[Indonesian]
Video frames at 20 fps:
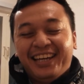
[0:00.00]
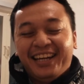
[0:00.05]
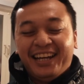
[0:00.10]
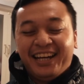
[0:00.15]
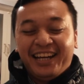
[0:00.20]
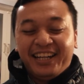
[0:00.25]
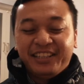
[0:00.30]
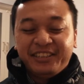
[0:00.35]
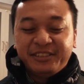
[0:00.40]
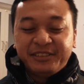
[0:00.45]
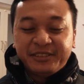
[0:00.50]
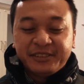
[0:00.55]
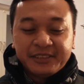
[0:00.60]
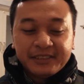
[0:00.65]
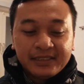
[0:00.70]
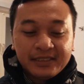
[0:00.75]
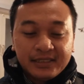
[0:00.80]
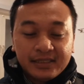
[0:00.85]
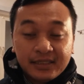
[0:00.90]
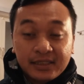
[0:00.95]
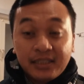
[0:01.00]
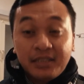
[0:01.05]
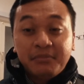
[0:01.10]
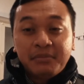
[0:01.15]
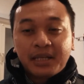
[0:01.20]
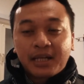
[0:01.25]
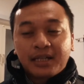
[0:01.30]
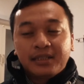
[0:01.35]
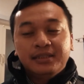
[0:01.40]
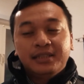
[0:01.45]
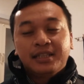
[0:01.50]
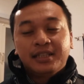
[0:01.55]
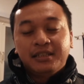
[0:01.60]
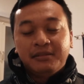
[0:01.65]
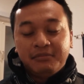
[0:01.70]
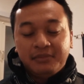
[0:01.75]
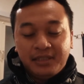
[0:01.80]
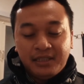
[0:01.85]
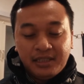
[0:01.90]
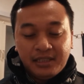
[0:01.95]
ya, gimmick aja
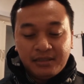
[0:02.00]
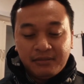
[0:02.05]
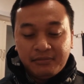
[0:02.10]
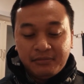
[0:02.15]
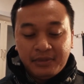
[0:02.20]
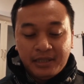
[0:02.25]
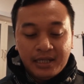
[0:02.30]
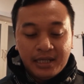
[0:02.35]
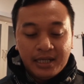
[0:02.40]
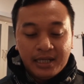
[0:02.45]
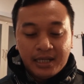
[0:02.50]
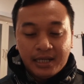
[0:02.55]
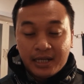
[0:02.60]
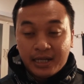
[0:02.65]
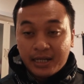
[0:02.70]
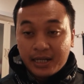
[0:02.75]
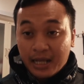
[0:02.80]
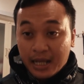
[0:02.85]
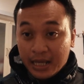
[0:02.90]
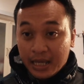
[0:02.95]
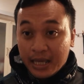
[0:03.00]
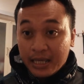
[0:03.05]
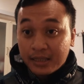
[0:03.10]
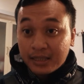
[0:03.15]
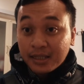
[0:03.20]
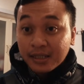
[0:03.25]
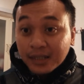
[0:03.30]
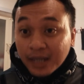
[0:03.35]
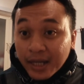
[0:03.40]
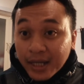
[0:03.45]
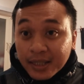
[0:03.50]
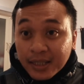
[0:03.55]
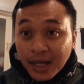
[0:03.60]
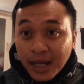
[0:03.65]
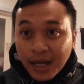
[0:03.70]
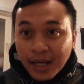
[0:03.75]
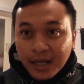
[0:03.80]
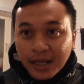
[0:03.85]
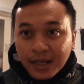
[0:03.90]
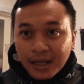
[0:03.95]
gimmick, biar kaget. Kaget
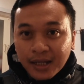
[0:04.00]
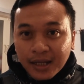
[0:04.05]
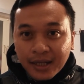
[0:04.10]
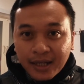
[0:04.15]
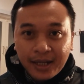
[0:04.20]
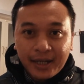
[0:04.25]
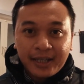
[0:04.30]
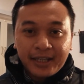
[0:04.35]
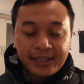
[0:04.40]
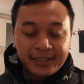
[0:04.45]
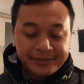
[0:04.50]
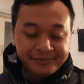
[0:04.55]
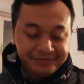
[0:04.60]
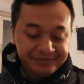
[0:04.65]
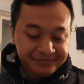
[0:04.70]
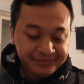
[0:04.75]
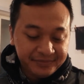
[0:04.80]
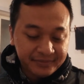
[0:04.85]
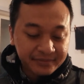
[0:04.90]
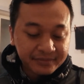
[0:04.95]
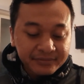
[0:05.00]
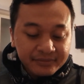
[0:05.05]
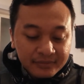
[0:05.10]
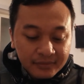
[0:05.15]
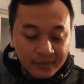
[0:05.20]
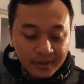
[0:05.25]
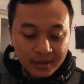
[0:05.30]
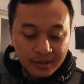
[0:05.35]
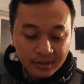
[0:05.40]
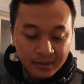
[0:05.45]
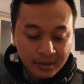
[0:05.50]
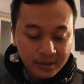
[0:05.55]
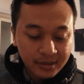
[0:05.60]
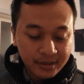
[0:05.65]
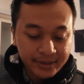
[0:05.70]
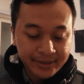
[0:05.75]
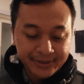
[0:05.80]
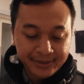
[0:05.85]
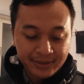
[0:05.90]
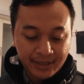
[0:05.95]
nggak? Nggak ya.
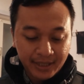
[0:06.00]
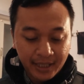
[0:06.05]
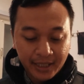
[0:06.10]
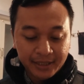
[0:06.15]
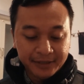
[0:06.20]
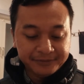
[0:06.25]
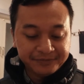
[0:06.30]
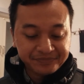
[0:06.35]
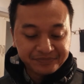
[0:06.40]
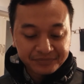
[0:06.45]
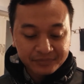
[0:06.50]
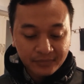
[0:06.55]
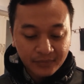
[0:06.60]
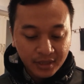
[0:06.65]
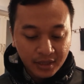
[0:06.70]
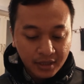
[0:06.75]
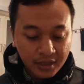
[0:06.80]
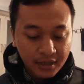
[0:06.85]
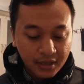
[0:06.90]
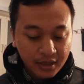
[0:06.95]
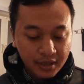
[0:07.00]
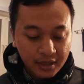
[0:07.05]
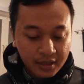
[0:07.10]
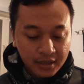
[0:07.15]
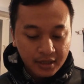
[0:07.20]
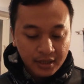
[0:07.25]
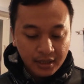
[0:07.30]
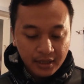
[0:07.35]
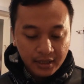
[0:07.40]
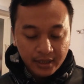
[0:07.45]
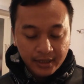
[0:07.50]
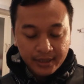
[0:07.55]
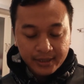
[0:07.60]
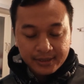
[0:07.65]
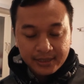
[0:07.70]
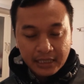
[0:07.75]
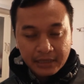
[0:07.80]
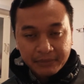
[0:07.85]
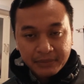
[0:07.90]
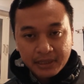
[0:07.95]
Oke. Di
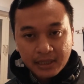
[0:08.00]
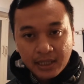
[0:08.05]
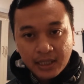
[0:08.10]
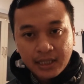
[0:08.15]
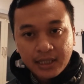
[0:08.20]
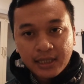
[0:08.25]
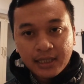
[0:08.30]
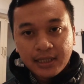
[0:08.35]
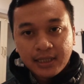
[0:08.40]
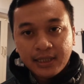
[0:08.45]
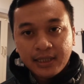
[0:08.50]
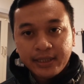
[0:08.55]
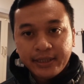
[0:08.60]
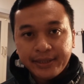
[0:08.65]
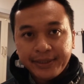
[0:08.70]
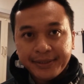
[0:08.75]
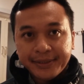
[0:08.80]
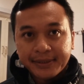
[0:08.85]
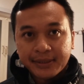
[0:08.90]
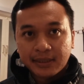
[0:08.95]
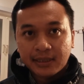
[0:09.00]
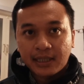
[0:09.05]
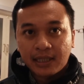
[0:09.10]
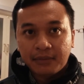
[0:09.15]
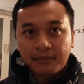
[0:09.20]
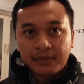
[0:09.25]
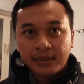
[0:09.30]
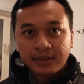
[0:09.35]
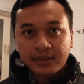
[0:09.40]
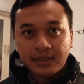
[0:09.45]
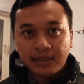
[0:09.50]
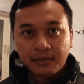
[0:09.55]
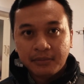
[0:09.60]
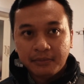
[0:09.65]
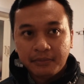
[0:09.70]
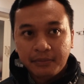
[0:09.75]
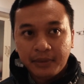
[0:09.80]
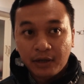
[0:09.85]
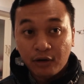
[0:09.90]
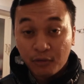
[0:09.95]
segmen kali ini namanya
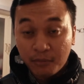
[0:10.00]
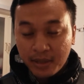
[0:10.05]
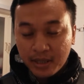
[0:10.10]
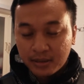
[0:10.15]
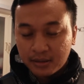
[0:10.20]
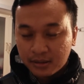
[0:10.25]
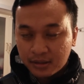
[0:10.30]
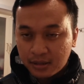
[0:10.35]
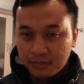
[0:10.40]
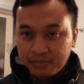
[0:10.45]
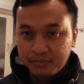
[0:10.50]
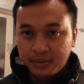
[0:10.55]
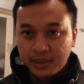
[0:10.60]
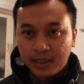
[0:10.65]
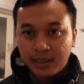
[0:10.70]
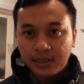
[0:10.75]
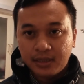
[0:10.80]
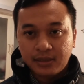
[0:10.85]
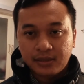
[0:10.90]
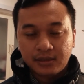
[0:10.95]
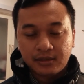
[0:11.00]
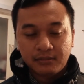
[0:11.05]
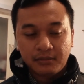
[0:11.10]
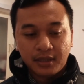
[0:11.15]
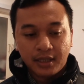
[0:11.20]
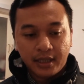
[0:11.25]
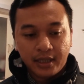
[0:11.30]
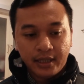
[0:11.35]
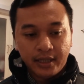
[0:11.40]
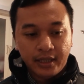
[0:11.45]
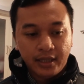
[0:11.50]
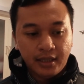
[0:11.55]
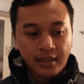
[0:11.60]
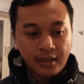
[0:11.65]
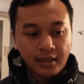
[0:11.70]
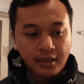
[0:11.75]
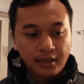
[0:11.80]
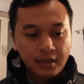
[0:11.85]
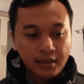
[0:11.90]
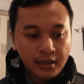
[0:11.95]
BOB tetap ya
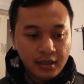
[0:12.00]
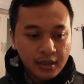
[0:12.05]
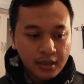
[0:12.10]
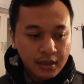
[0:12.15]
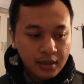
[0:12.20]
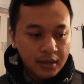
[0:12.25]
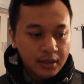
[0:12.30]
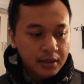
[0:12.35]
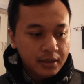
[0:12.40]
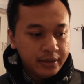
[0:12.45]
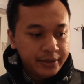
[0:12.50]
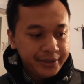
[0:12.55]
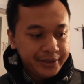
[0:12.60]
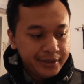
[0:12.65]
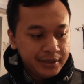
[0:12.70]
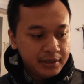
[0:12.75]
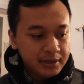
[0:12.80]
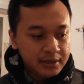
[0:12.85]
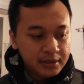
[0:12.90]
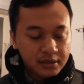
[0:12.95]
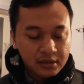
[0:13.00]
sebagai uh,